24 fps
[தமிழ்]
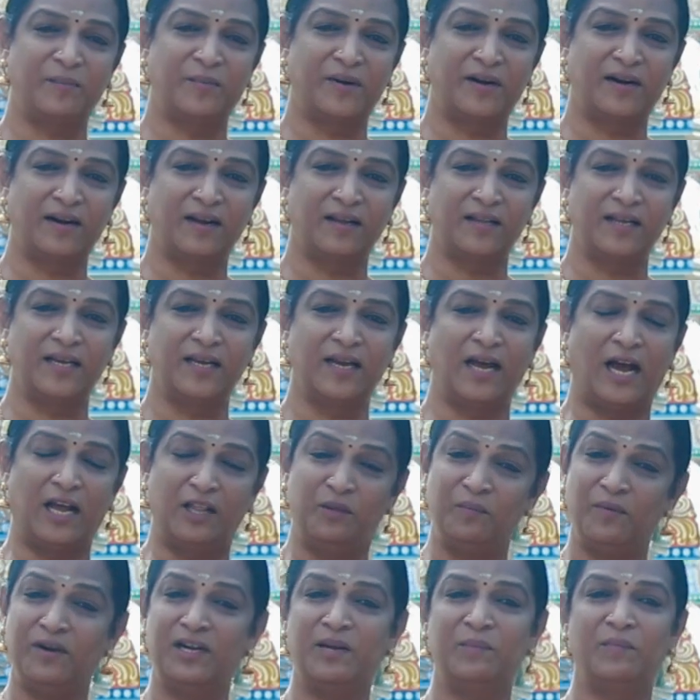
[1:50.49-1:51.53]
பண்ணப்பட்டிருக்குது
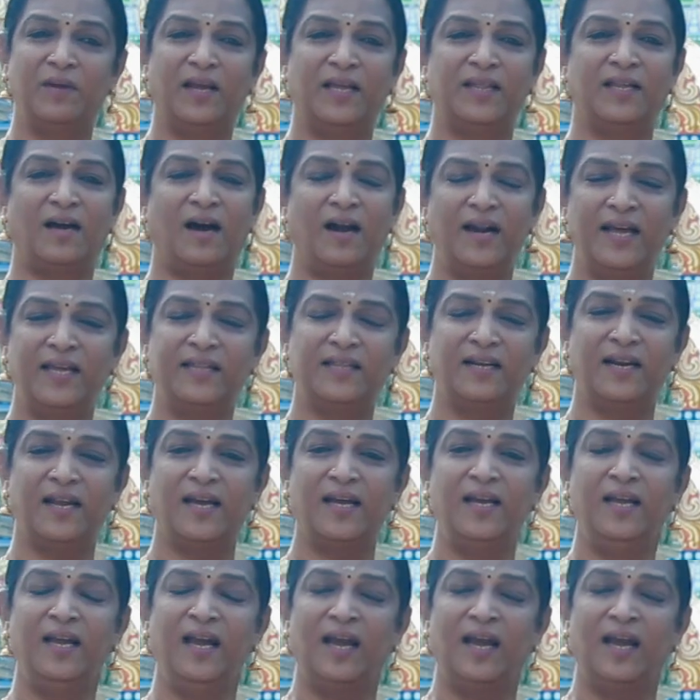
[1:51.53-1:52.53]
அது மட்டும் இல்லை இந்த ஆலயத்தில்